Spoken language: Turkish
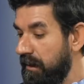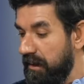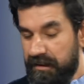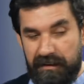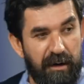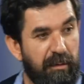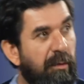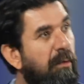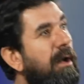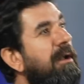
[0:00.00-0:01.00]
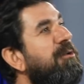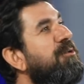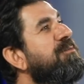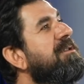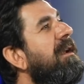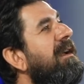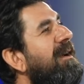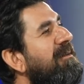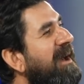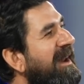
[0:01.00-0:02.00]
İhtiyar aleyküm
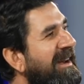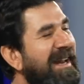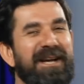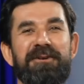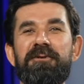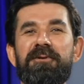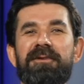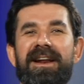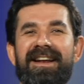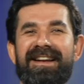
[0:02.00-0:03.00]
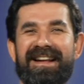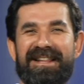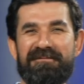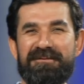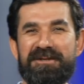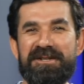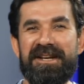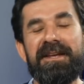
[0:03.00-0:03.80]
selam erenlere gönül verenler demiş.